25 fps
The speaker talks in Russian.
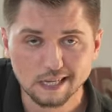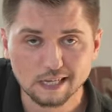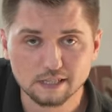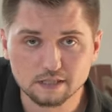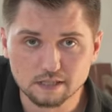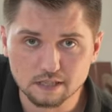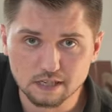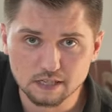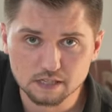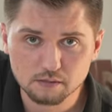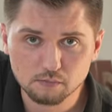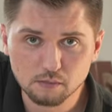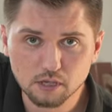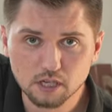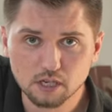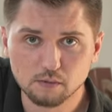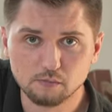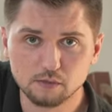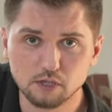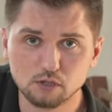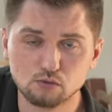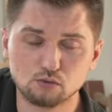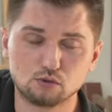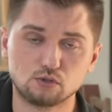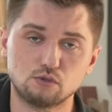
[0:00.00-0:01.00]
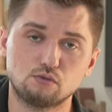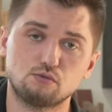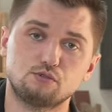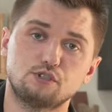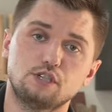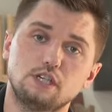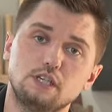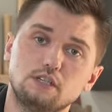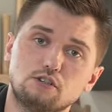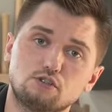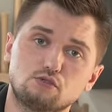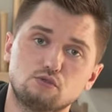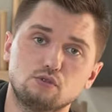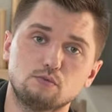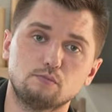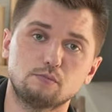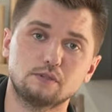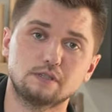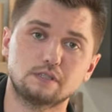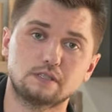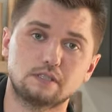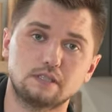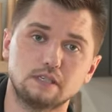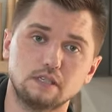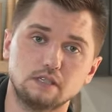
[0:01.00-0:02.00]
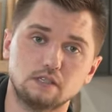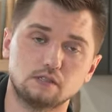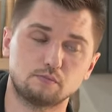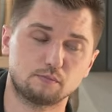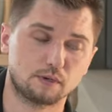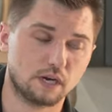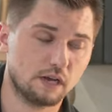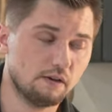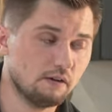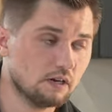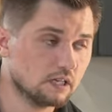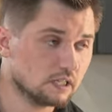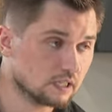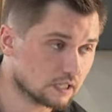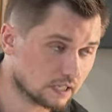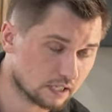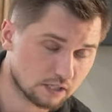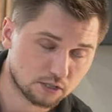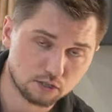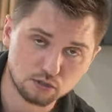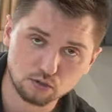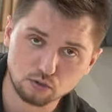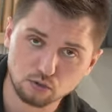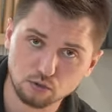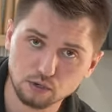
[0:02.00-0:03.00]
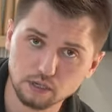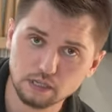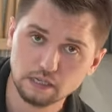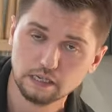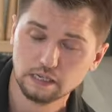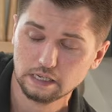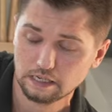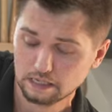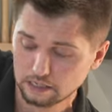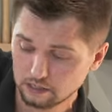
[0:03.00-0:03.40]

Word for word: эти размеры мне нужно учесть, чтобы сделать правильный раскрой